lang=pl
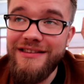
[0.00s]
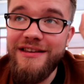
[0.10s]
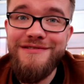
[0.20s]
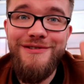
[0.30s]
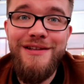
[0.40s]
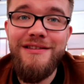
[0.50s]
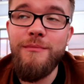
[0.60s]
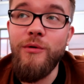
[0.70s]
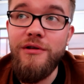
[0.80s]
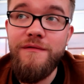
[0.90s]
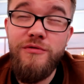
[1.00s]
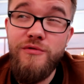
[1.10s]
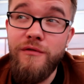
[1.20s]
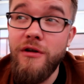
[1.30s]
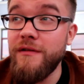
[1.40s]
nie z dodatkiem oliwy
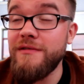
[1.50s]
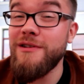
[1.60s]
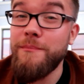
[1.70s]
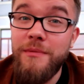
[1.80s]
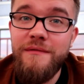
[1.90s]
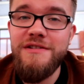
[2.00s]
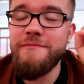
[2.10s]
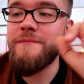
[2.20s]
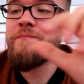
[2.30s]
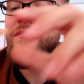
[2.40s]
truflowej, co powiedzmy